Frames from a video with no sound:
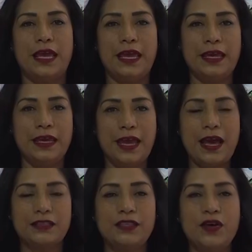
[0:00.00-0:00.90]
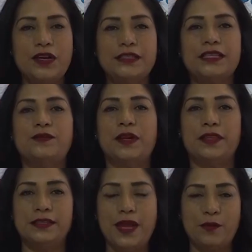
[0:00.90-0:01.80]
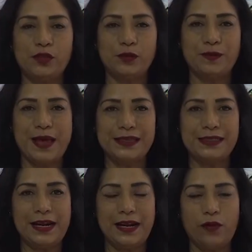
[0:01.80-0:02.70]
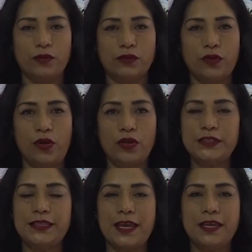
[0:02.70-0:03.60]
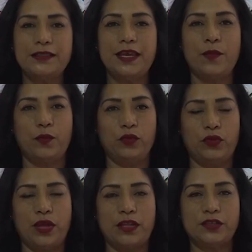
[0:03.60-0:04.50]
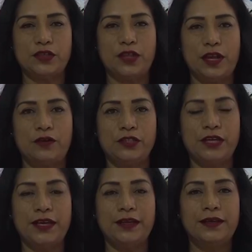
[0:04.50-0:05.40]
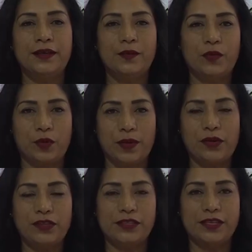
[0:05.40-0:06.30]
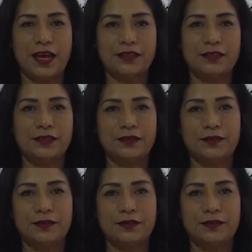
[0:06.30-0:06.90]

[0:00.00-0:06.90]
en qué acciones desperdiciamos más el recurso. Los detalles en punto de las 8 de la noche por Mega Noticias.